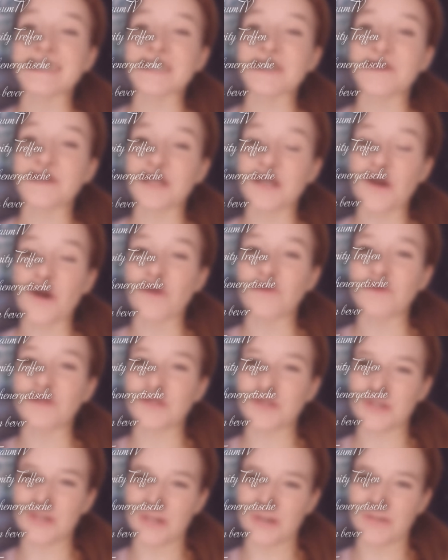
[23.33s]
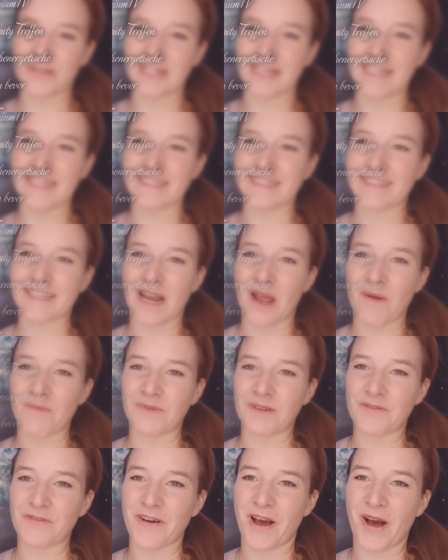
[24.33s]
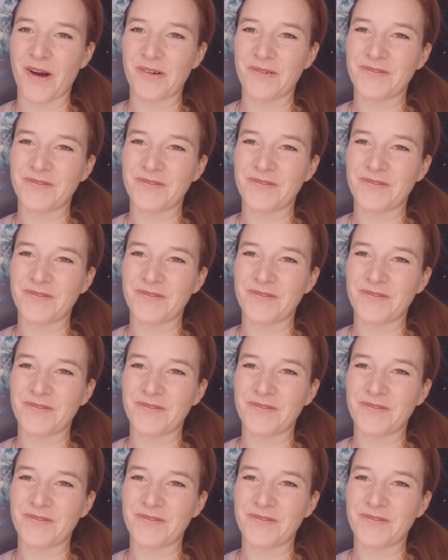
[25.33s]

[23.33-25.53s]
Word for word: herzlich willkommen zu Joselins Traum TV.